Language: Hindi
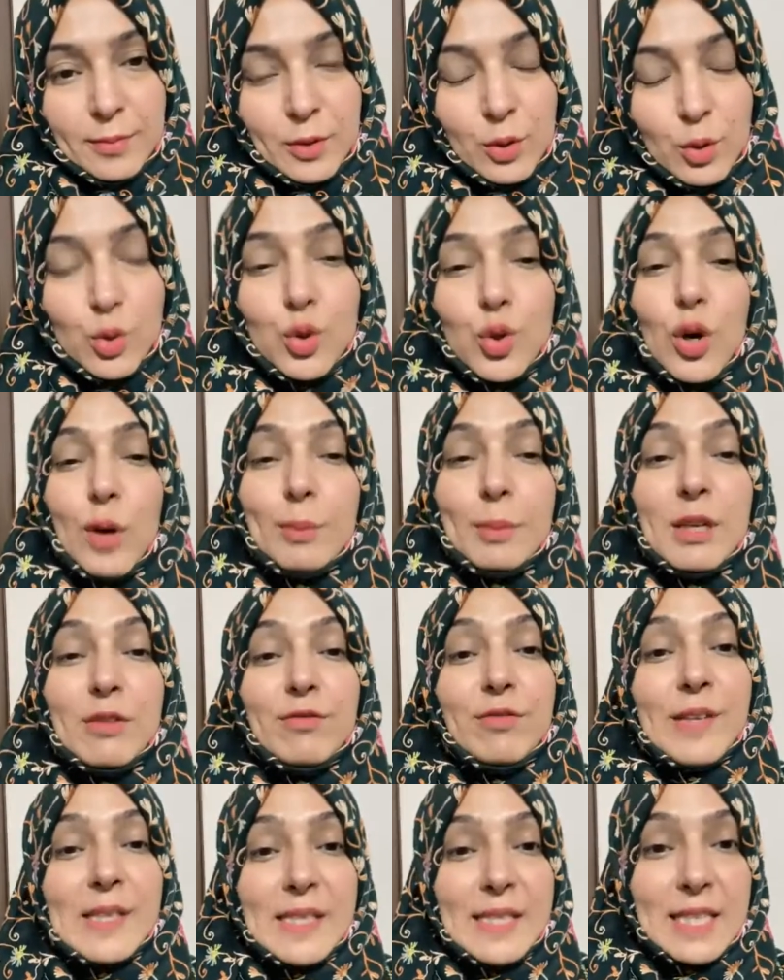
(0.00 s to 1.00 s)
उसको अपने
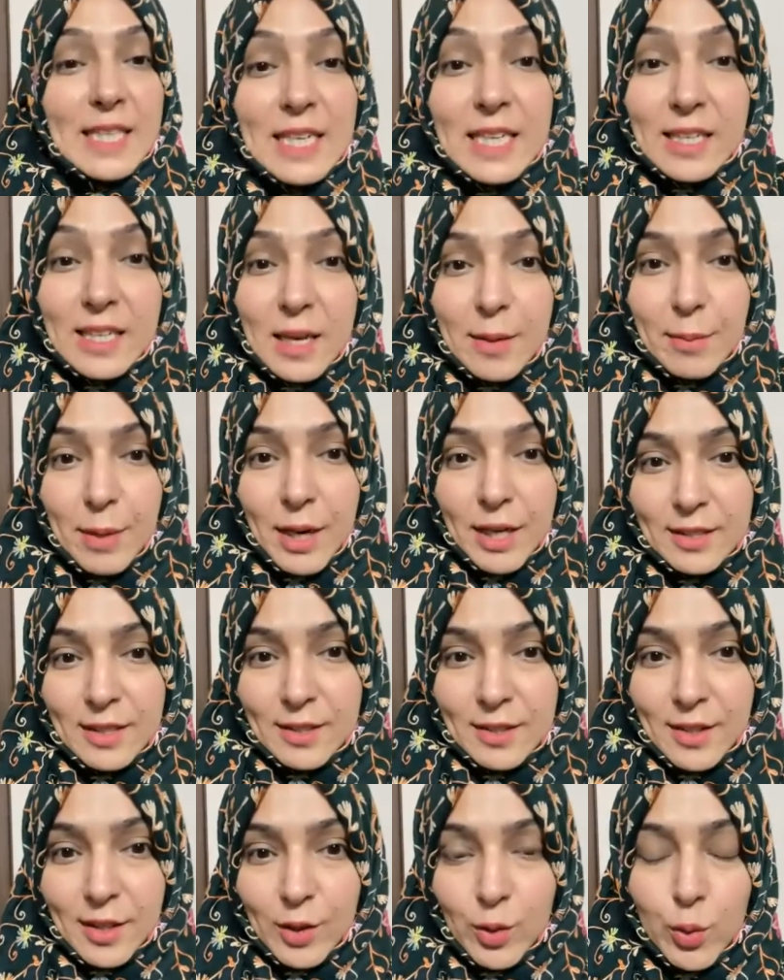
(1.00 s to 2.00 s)
वजीर की
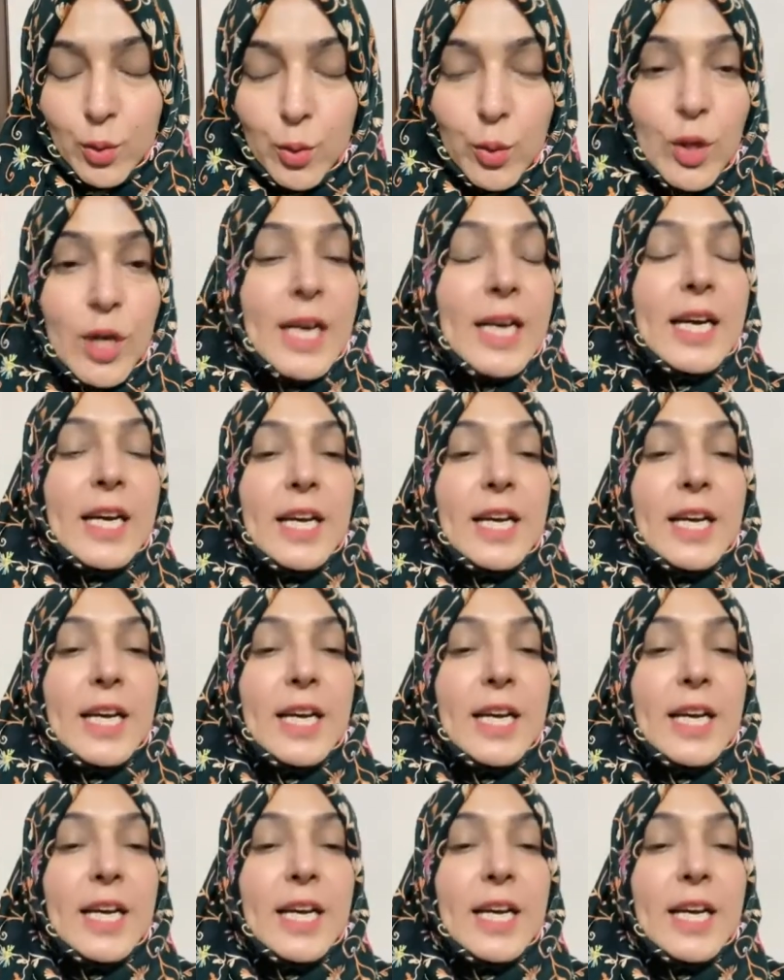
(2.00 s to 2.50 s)
मानंद रखो